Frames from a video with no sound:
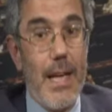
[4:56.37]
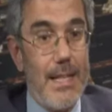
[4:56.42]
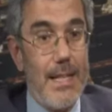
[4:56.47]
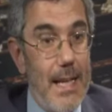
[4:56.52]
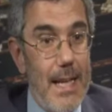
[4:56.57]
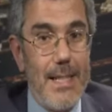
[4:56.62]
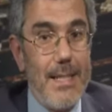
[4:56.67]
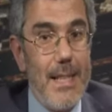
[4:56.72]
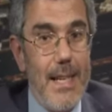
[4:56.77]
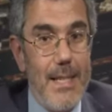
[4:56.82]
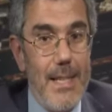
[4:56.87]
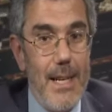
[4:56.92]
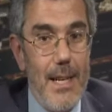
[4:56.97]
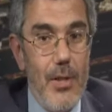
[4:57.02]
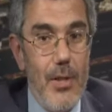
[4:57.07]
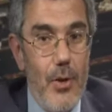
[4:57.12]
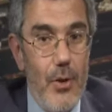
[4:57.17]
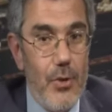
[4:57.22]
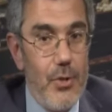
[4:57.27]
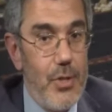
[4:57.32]
e, senza
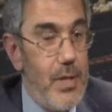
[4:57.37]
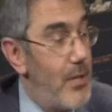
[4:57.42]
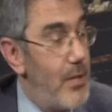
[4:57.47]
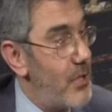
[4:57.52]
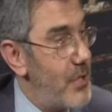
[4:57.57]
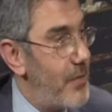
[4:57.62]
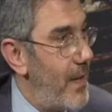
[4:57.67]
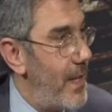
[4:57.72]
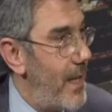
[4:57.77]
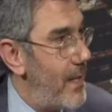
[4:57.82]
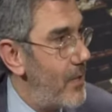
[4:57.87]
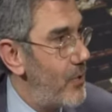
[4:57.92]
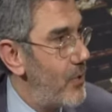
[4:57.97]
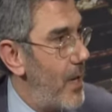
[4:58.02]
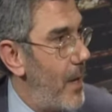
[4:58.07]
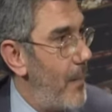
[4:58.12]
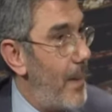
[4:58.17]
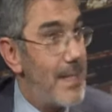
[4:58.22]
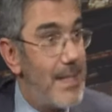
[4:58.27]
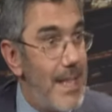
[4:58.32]
l'ideologia non si va da
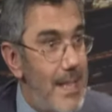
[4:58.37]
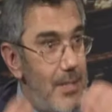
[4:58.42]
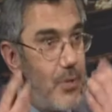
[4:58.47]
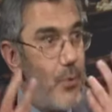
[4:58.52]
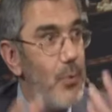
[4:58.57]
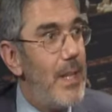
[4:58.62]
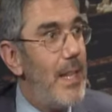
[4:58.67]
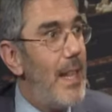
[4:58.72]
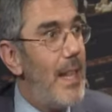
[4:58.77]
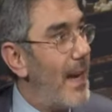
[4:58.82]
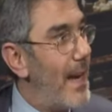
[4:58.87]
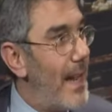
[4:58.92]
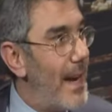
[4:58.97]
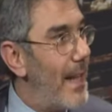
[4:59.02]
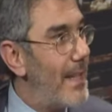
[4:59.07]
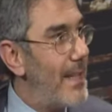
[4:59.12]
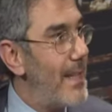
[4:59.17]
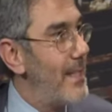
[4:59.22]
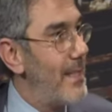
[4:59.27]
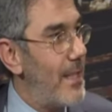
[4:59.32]
nessuna parte, senza un'idea
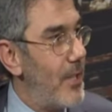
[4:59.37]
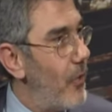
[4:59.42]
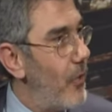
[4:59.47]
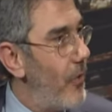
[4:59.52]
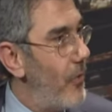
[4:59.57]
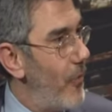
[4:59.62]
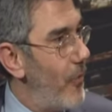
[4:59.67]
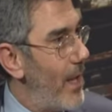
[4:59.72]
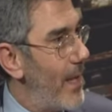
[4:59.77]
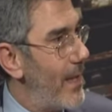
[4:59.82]
nella testa dove vuoi